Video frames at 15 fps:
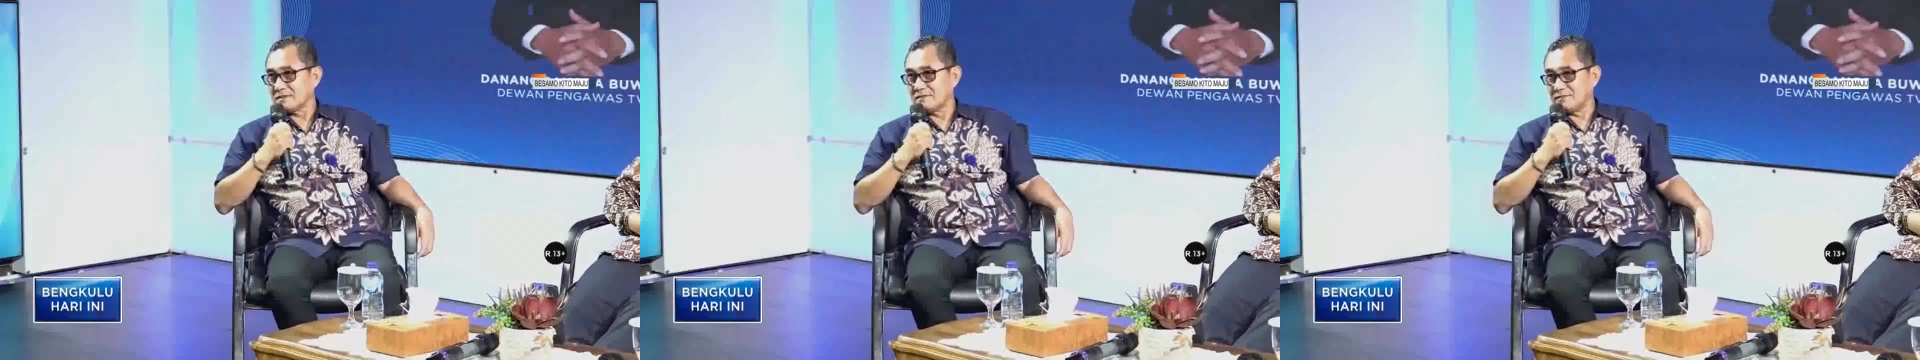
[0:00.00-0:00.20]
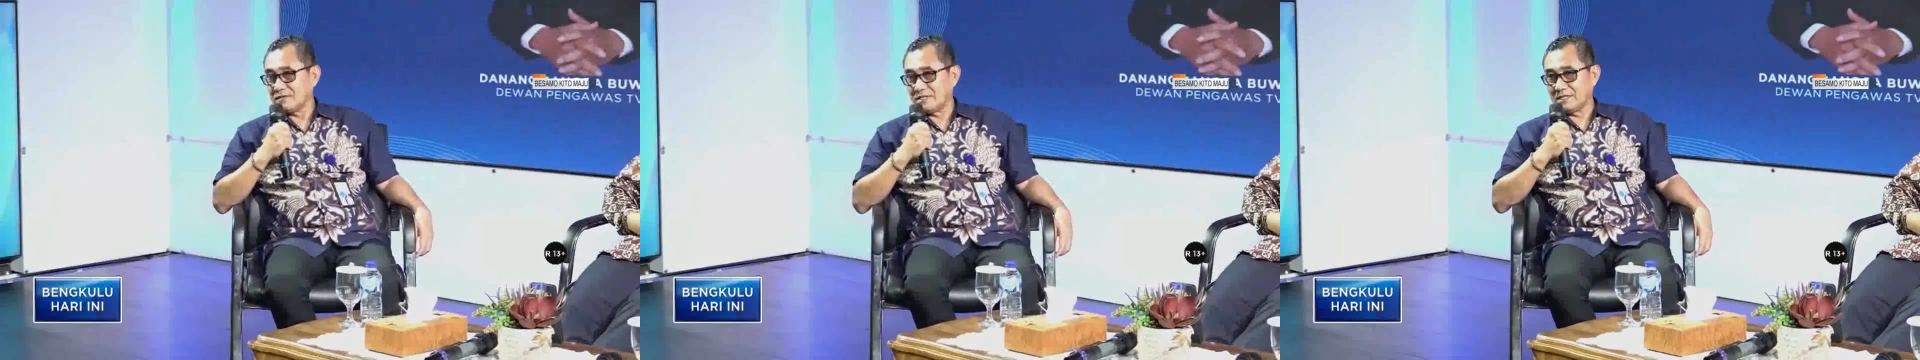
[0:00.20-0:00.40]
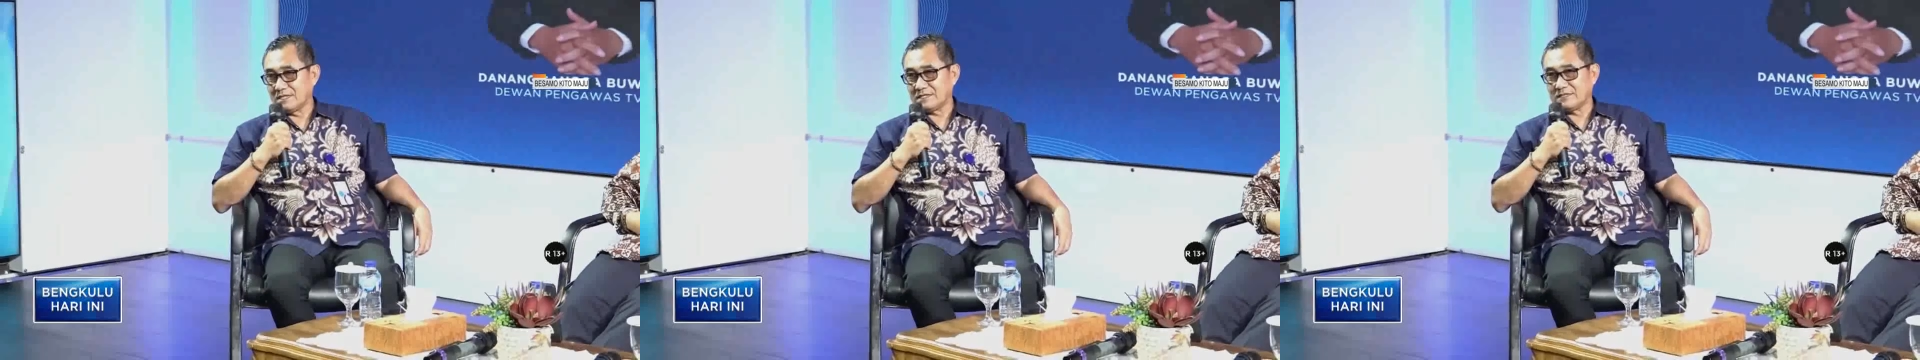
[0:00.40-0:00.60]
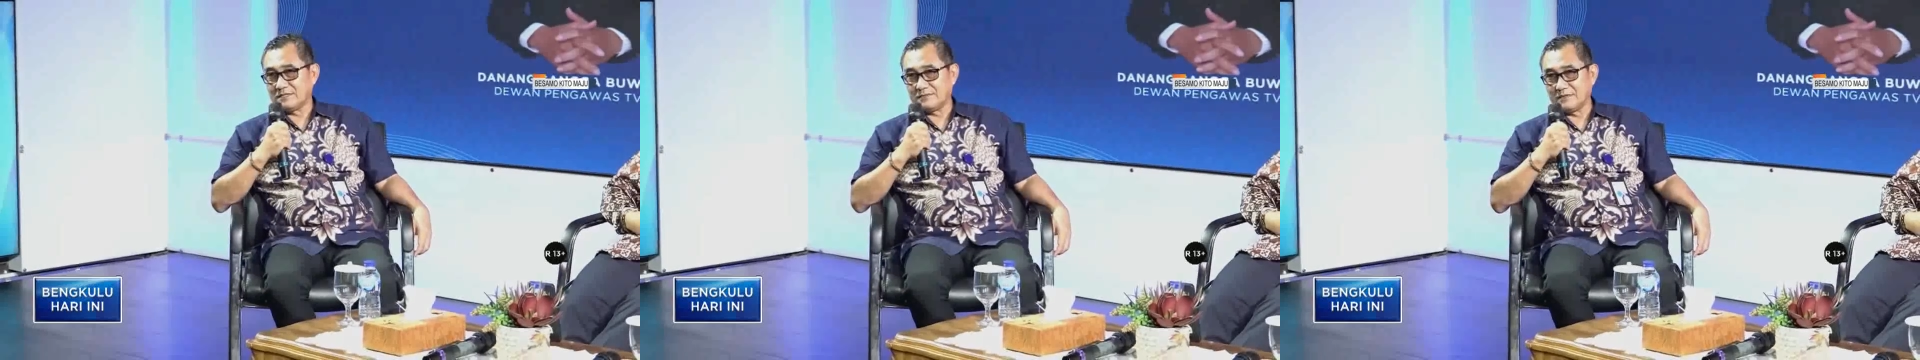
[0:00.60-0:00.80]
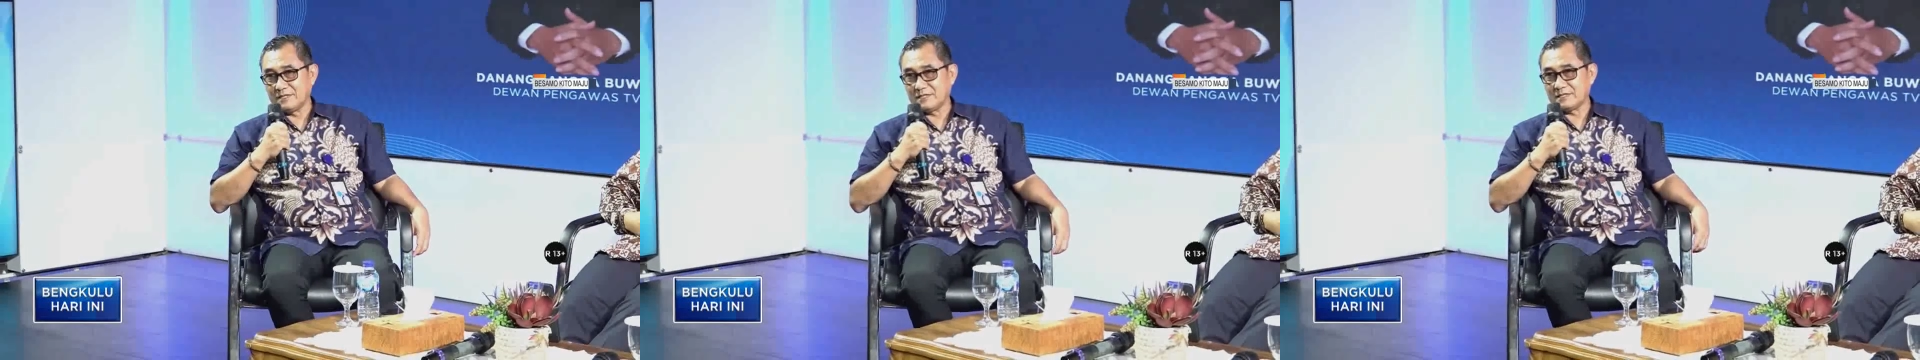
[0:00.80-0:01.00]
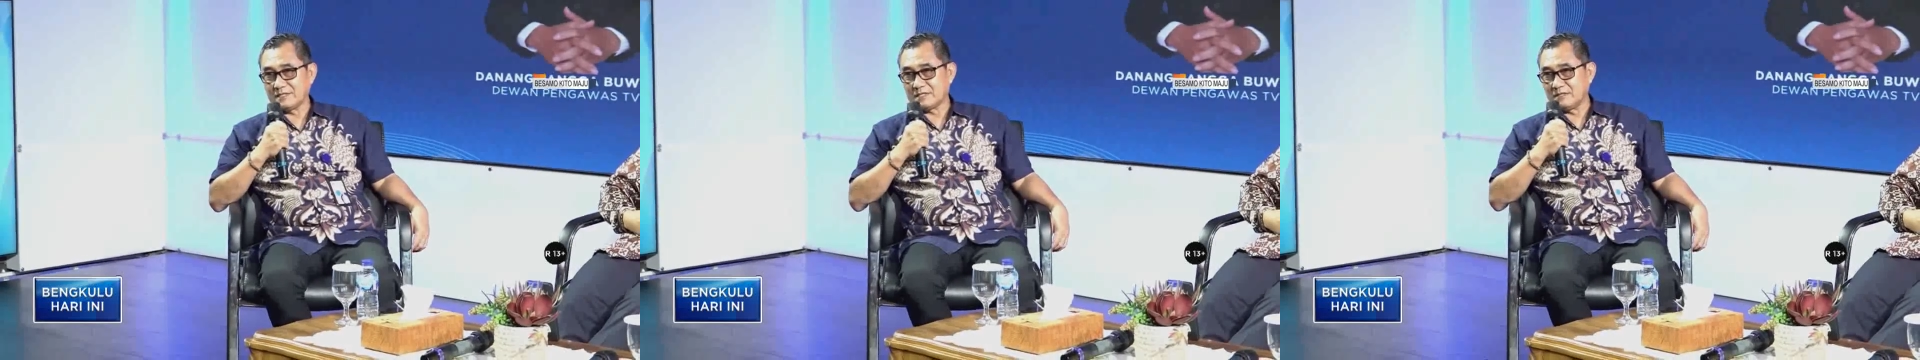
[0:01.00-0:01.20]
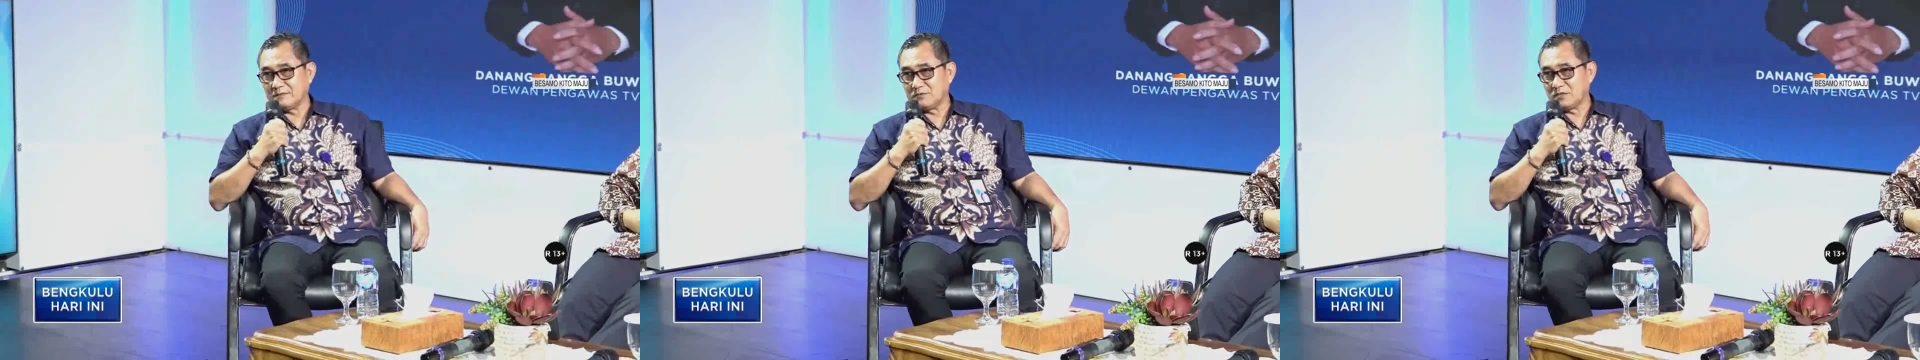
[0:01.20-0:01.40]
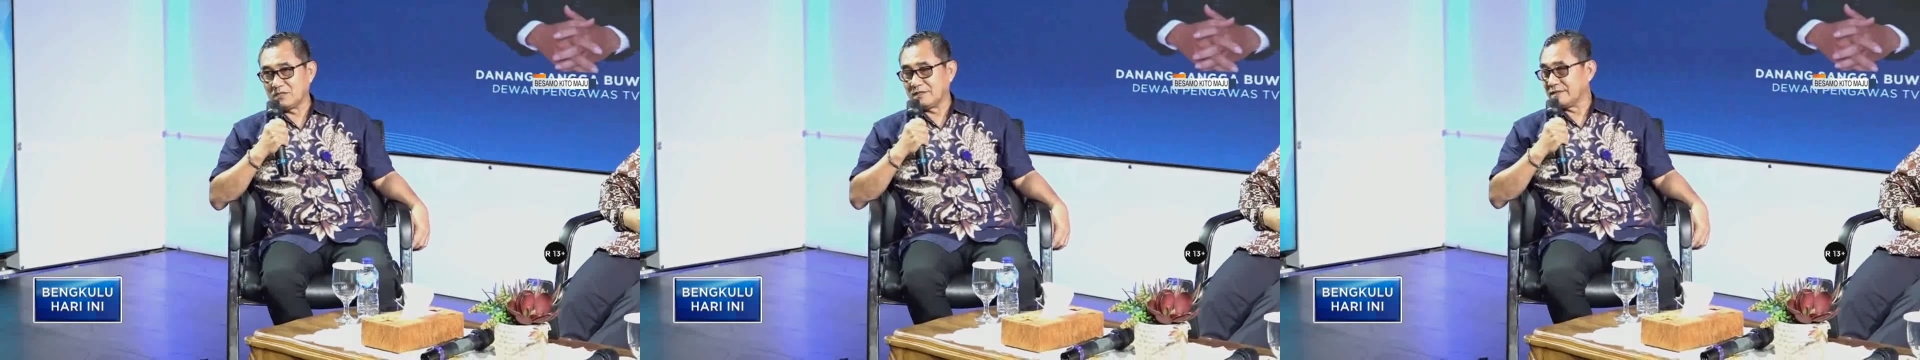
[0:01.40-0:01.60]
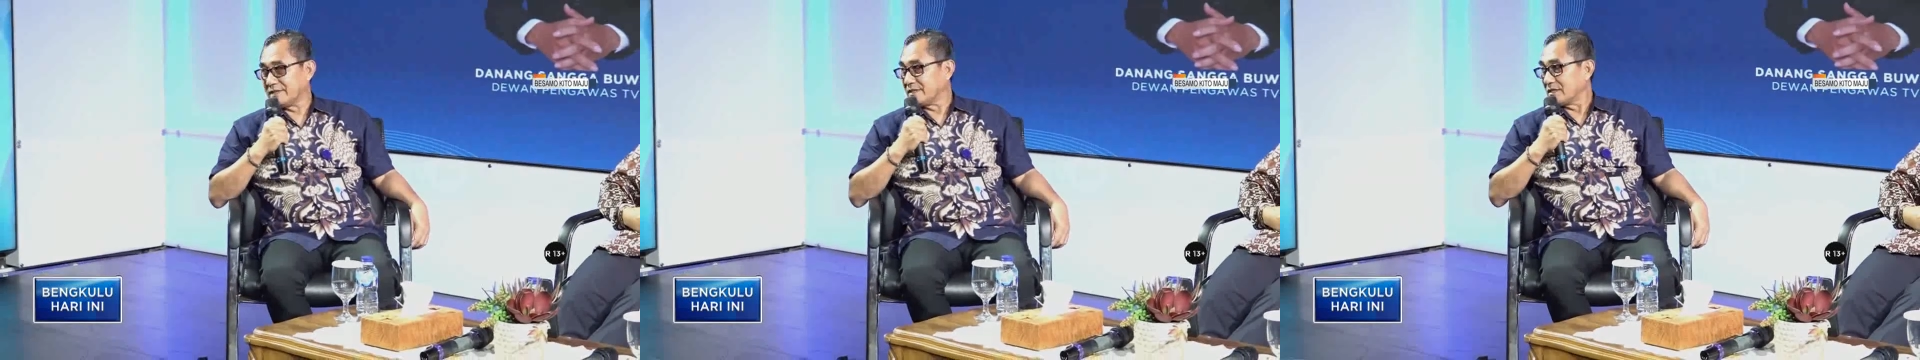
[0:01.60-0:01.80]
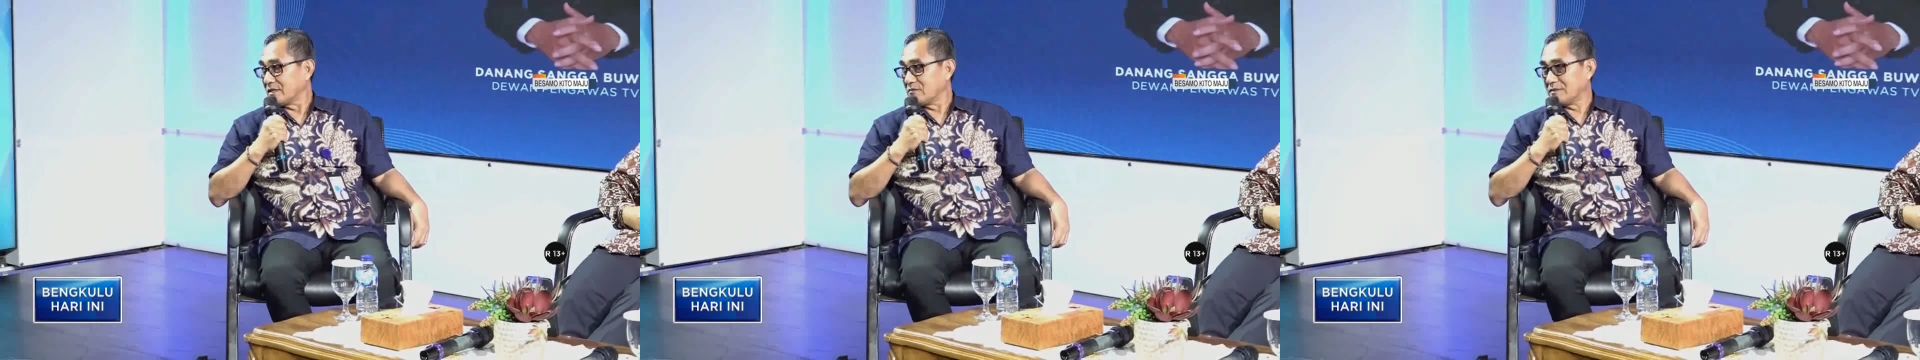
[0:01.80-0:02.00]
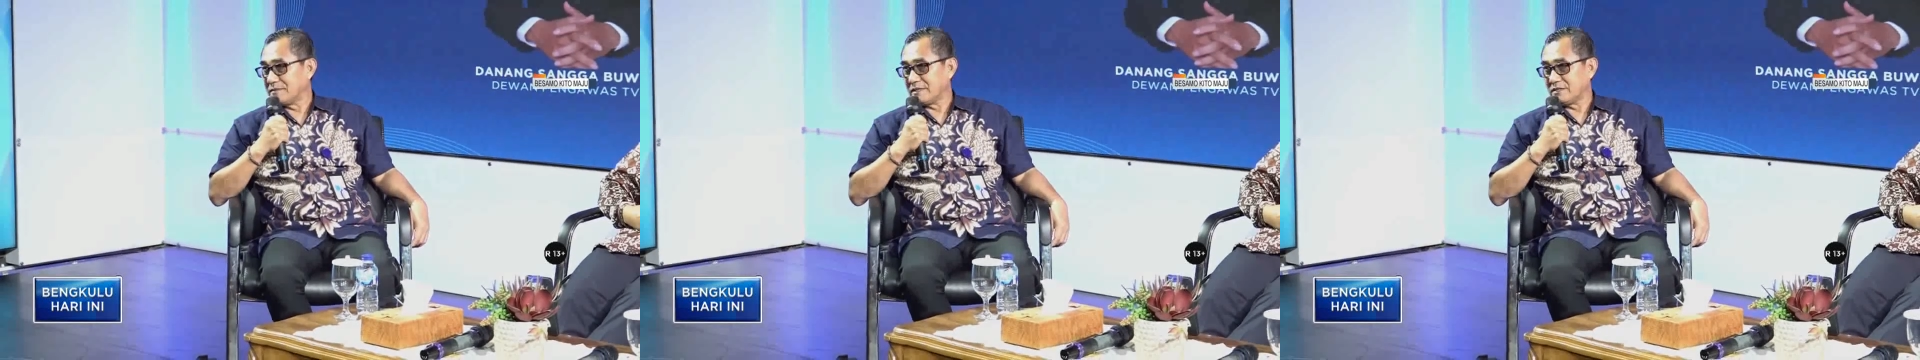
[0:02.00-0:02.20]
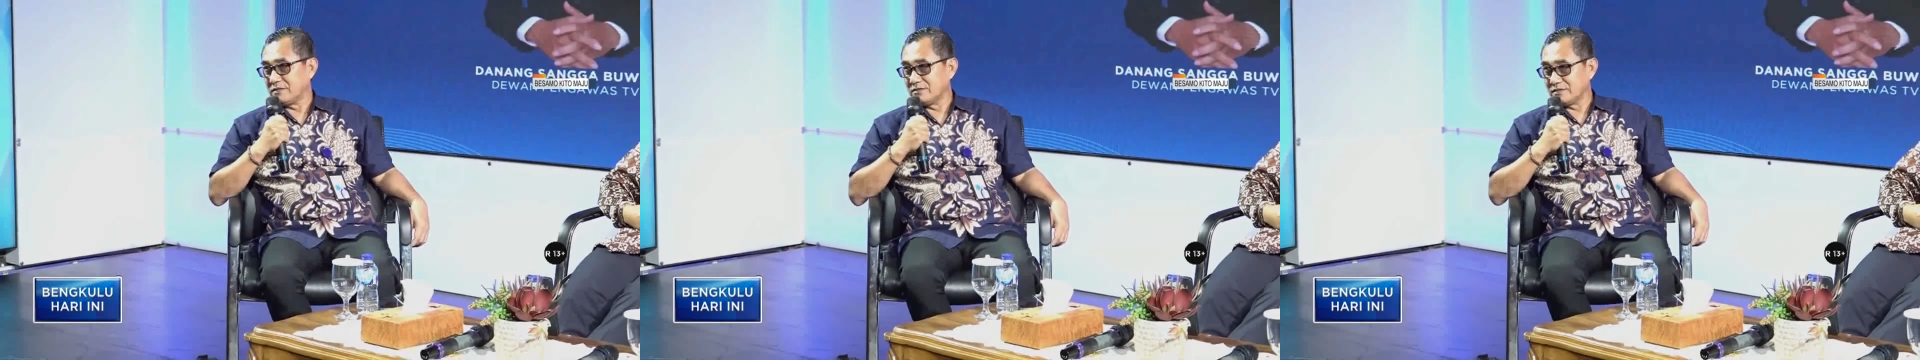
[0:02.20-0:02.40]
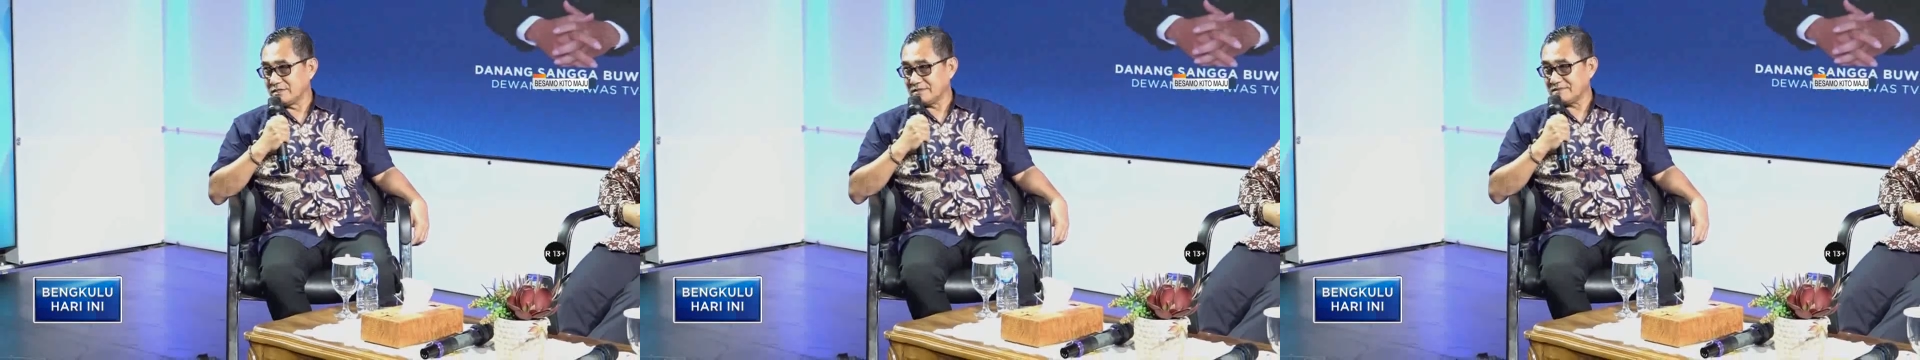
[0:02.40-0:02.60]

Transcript: untuk wajib dalam menyukseskan pilkada